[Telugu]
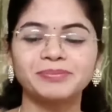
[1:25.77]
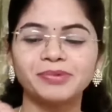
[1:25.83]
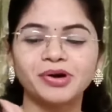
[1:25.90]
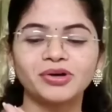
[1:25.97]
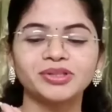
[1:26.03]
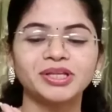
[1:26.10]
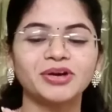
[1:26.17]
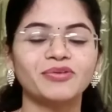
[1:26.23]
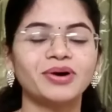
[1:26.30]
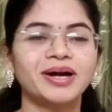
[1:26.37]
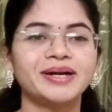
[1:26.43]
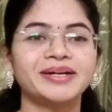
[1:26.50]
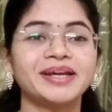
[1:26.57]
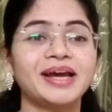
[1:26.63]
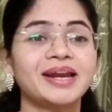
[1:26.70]
బాగుంది
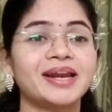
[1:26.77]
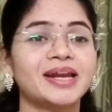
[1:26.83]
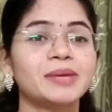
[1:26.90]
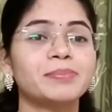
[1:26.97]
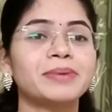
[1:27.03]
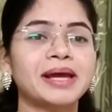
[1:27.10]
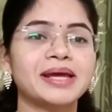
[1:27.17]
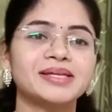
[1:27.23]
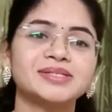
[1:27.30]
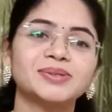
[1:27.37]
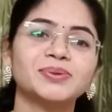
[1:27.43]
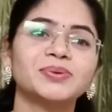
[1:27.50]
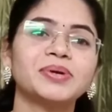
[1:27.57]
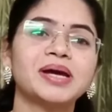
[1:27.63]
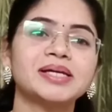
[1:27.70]
క్వాలిటీ అలానే ప్రైస్
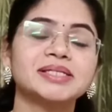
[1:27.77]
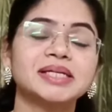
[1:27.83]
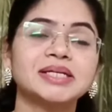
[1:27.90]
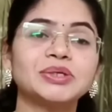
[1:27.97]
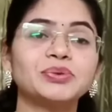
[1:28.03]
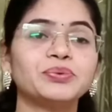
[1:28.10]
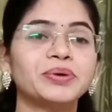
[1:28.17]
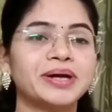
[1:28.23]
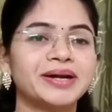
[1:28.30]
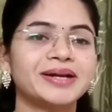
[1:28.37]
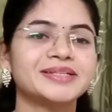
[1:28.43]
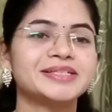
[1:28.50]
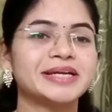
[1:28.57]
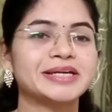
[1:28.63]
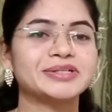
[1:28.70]
కూడా అసలు టూ
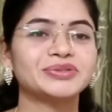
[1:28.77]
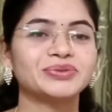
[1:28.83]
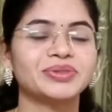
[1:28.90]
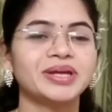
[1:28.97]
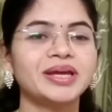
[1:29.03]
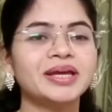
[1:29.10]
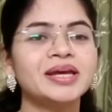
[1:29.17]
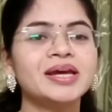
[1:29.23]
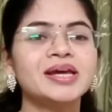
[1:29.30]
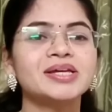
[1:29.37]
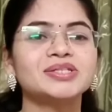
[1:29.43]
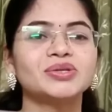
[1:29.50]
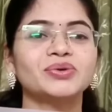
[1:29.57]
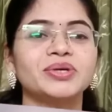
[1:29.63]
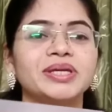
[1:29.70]
హండ్రెడ్ చేంజ్ ఉంది
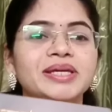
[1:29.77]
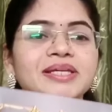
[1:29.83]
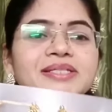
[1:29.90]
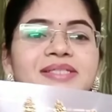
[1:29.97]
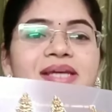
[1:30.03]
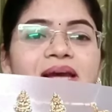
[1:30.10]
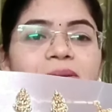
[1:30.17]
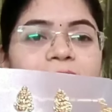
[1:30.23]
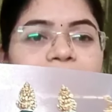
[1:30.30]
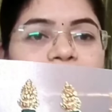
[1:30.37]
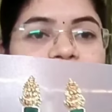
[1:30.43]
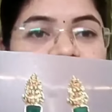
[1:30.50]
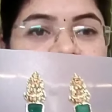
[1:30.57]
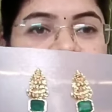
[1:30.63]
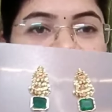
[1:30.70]
సో ఈజీగా మనం
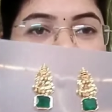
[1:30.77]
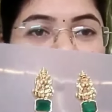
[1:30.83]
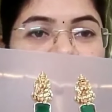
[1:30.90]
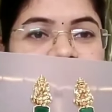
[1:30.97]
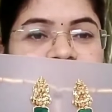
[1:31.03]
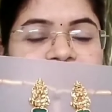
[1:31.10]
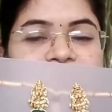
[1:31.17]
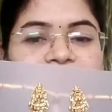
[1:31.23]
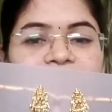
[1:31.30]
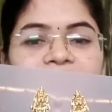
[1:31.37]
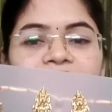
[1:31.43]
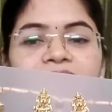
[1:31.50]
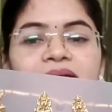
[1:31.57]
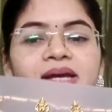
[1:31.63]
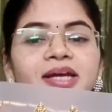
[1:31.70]
తీసుకోవచ్చండి
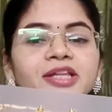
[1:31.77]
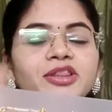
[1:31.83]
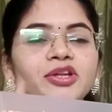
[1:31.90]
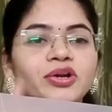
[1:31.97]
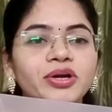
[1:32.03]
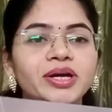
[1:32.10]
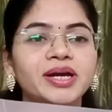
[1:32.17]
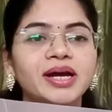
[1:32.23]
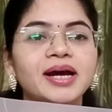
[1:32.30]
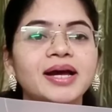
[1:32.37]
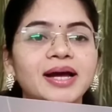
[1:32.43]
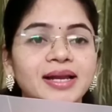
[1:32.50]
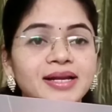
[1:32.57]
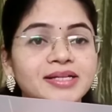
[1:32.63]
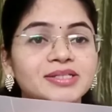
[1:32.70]
ఇందులో ఇంకా
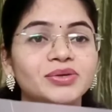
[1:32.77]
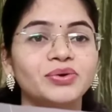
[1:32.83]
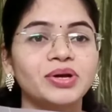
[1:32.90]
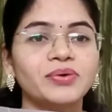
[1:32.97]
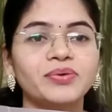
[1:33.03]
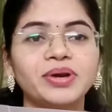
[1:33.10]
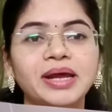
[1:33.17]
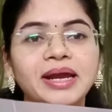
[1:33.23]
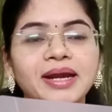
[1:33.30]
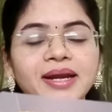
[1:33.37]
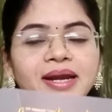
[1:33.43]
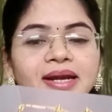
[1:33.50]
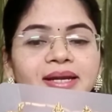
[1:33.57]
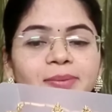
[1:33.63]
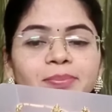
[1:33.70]
కలర్స్ కూడా ఉన్నాయండి
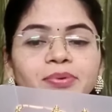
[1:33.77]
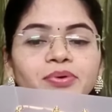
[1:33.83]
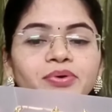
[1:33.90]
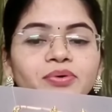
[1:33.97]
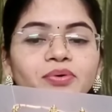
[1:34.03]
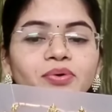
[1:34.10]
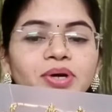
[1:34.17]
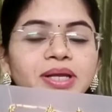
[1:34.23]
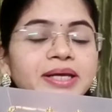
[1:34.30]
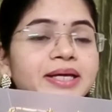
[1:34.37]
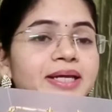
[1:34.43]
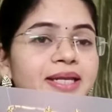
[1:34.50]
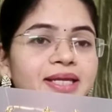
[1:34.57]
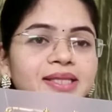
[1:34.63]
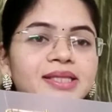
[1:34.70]
అంటే ఇప్పుడు ఓన్లీ
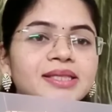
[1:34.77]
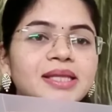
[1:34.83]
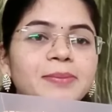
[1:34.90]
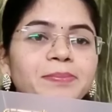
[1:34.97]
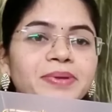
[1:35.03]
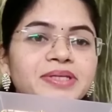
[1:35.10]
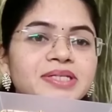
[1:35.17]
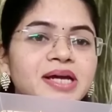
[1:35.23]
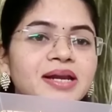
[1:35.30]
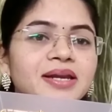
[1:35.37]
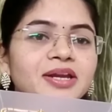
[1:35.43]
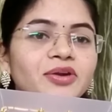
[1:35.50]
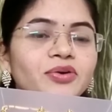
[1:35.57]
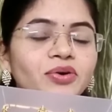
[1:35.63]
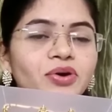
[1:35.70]
గ్రీన్ది తెప్పించాను
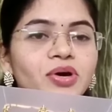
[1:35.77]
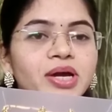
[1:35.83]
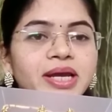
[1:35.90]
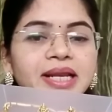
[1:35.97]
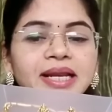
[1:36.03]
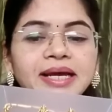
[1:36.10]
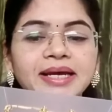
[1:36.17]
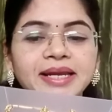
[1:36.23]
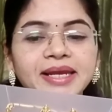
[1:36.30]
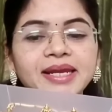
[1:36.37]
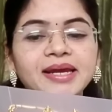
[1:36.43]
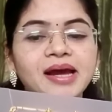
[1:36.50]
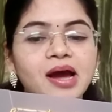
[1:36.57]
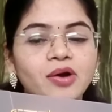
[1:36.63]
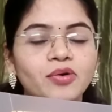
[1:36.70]
నేను ఇలా
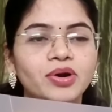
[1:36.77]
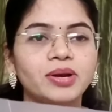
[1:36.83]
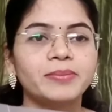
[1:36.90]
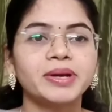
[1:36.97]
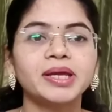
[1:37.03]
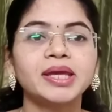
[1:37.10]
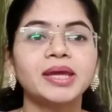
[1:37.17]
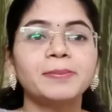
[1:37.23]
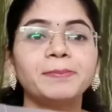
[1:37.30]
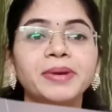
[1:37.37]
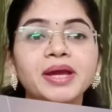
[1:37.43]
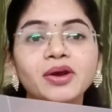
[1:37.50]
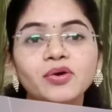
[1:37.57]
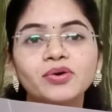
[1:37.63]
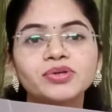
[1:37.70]
గ్రీన్ కాకుండా మనకి
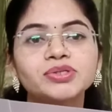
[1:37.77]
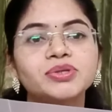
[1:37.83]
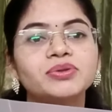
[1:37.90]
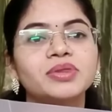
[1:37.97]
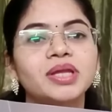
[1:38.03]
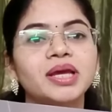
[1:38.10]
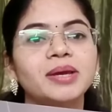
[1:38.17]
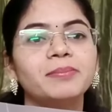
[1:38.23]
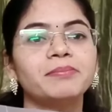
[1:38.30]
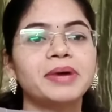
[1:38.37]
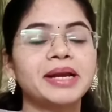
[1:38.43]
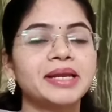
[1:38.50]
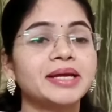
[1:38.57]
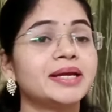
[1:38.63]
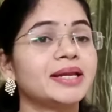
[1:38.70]
పింక్ వస్తుంది
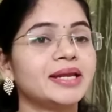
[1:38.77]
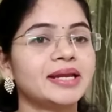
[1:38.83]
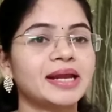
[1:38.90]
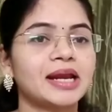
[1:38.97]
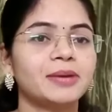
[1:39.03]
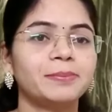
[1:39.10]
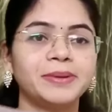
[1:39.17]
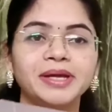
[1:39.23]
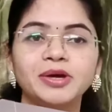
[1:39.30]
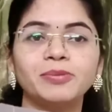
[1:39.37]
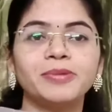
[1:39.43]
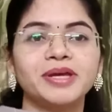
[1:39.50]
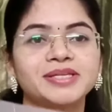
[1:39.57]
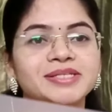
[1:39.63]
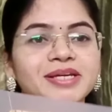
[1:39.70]
మళ్ళీ గ్రీన్ అండ్ పింక్
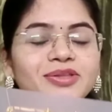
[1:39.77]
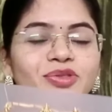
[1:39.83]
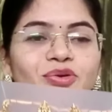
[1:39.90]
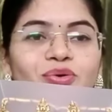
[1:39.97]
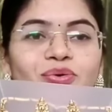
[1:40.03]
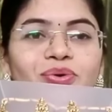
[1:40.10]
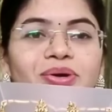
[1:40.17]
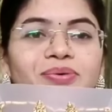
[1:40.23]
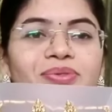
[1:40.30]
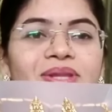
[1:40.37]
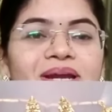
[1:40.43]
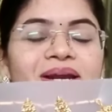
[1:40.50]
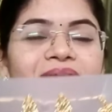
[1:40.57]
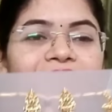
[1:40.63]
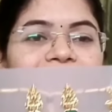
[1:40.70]
మిక్సింగ్తో కూడా
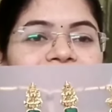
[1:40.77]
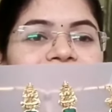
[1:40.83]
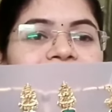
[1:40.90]
ఉందండి